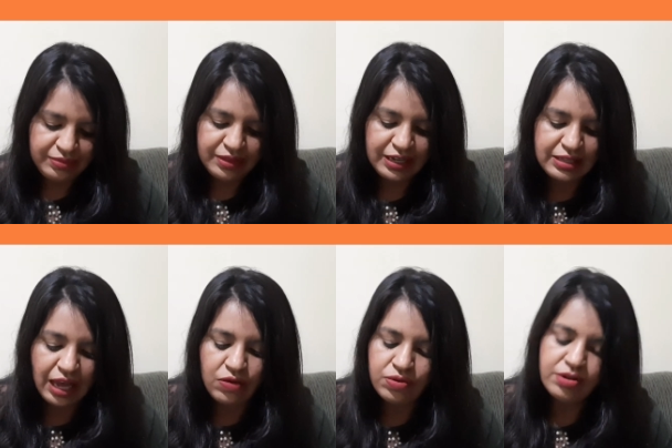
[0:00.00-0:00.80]

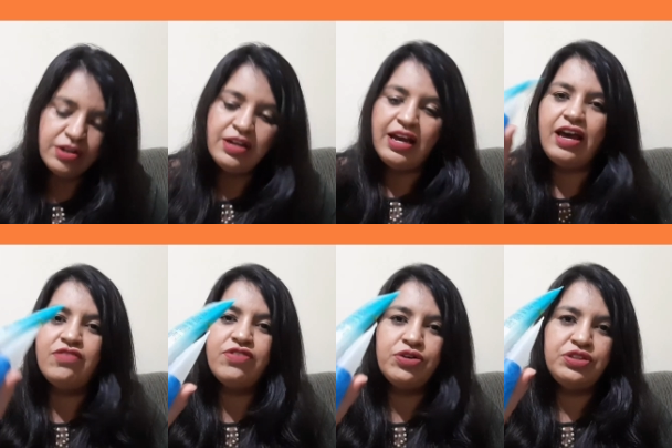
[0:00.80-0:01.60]
então eu
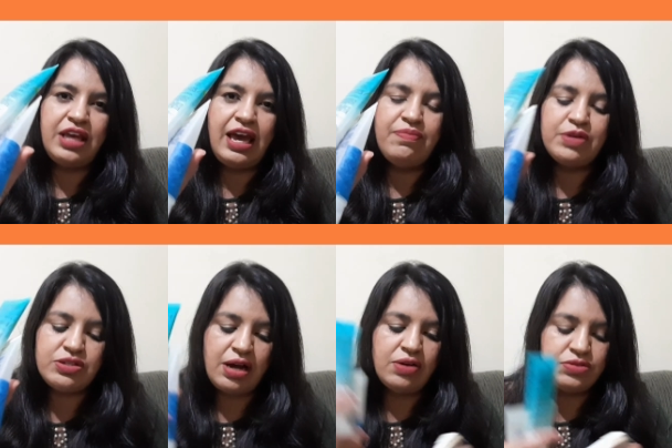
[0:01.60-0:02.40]
voltei,
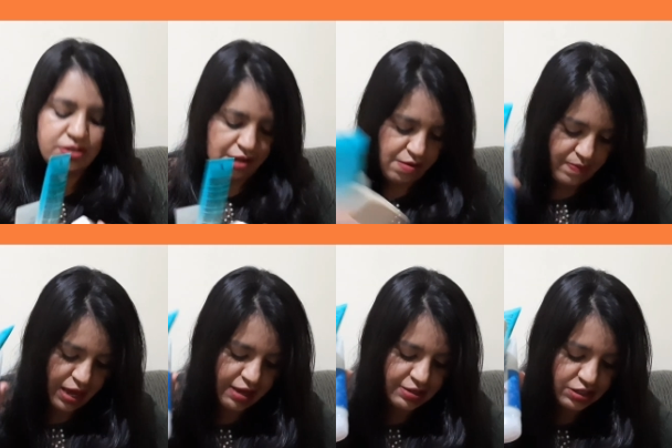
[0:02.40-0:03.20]
pessoal,
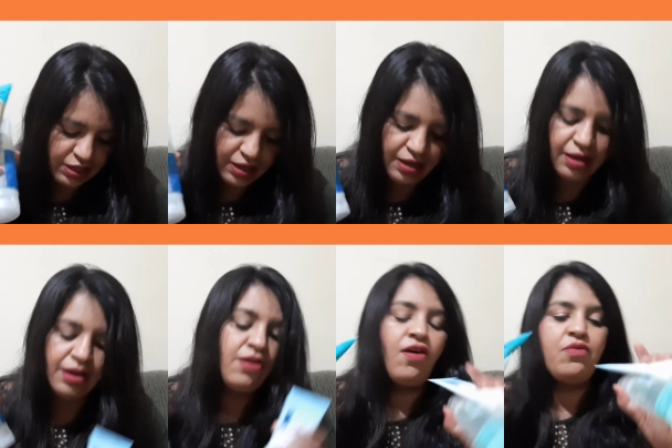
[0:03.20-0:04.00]
somente
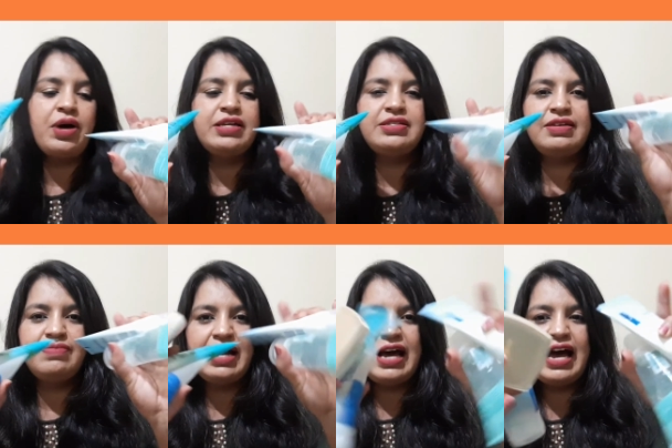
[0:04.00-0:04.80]
com as
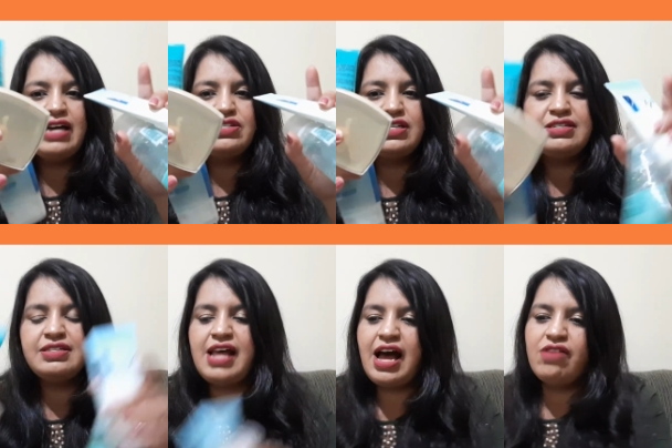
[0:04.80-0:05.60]
embalagens
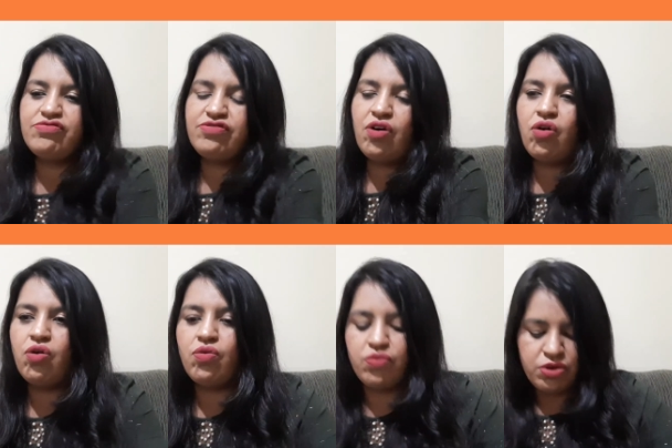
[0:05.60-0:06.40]
da
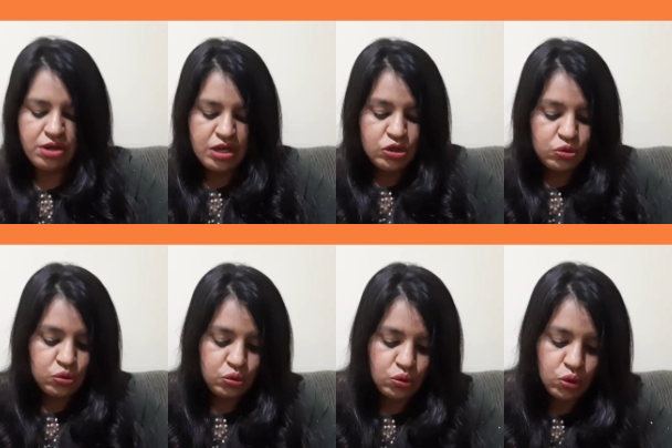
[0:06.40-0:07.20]
Avon,
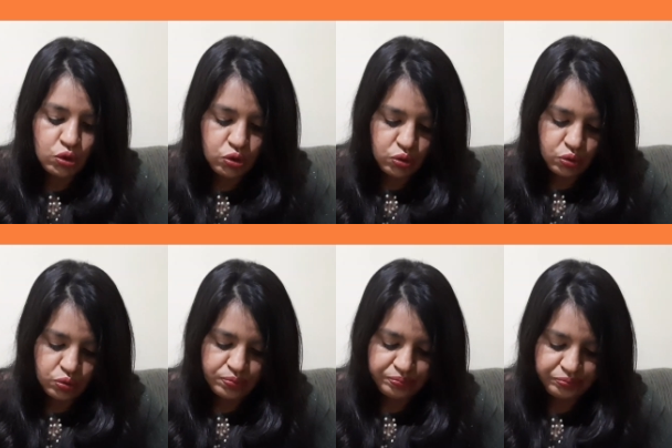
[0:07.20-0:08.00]

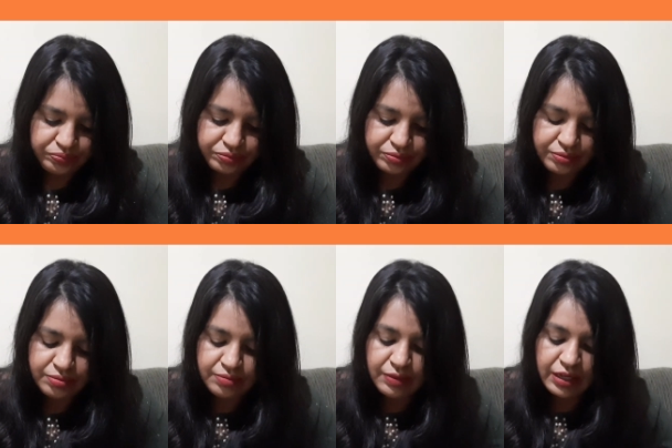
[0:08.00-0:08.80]
tudo,
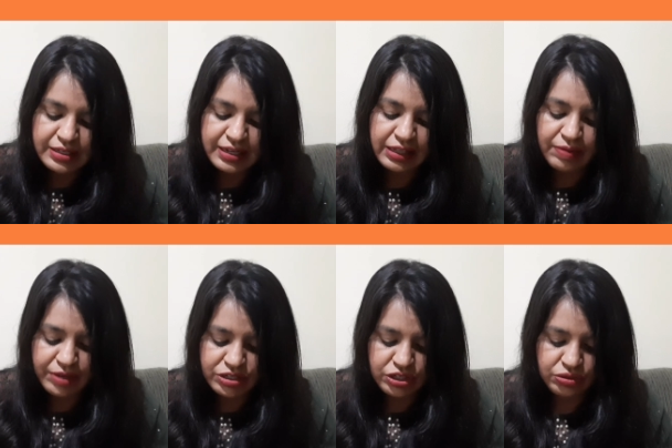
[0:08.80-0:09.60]

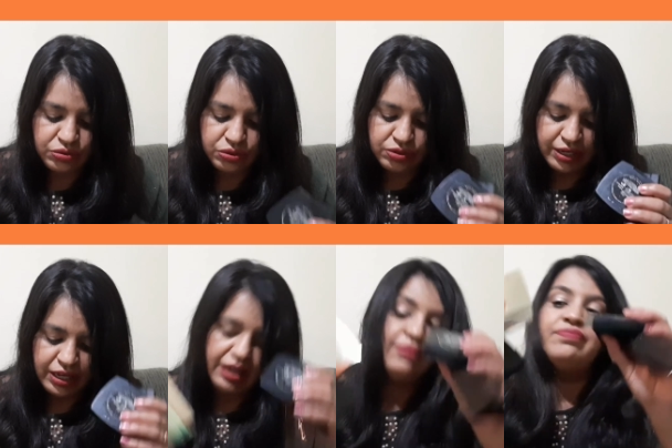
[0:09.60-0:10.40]
exatamente tudo
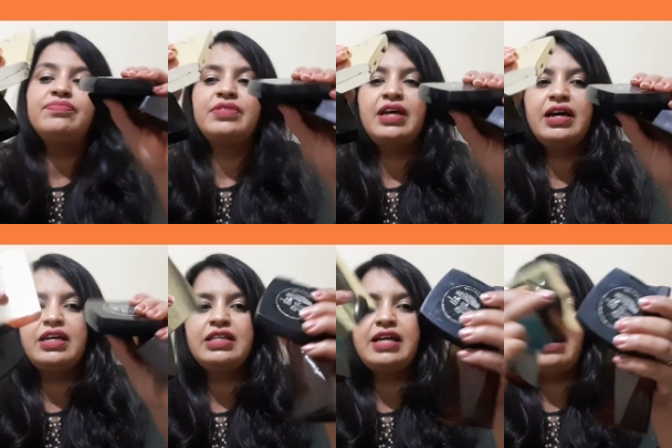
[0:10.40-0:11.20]
aqui
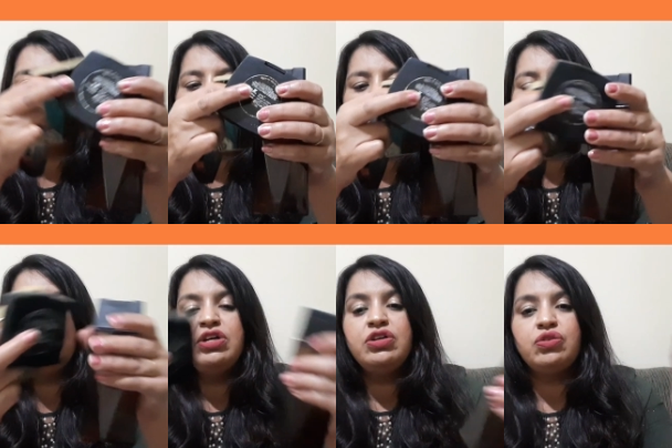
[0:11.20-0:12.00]
aqui da Avon,
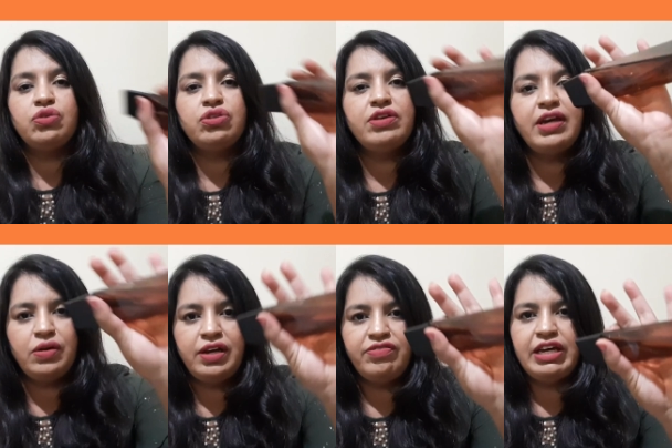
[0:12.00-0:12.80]
tudo que eu
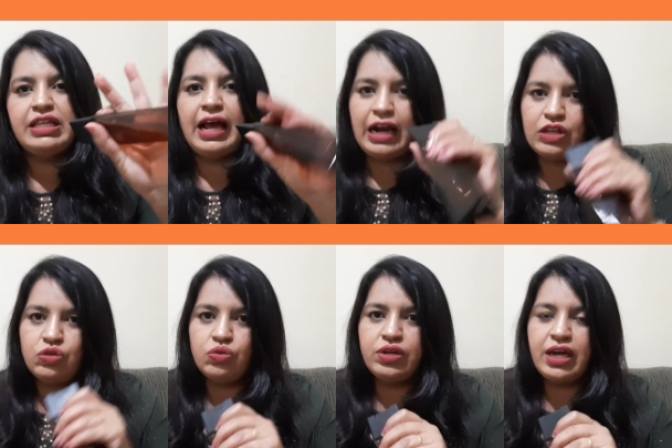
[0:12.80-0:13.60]
levei da
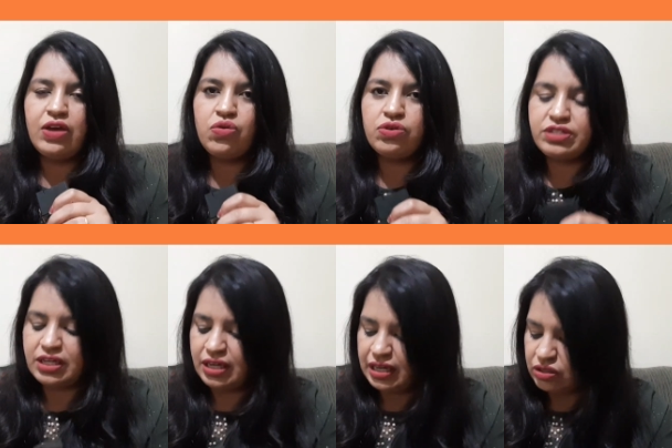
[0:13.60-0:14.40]
Natura eu
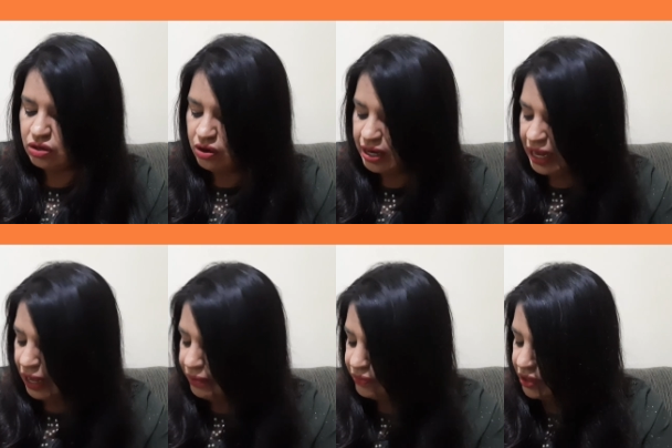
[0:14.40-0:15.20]
consegui trocar.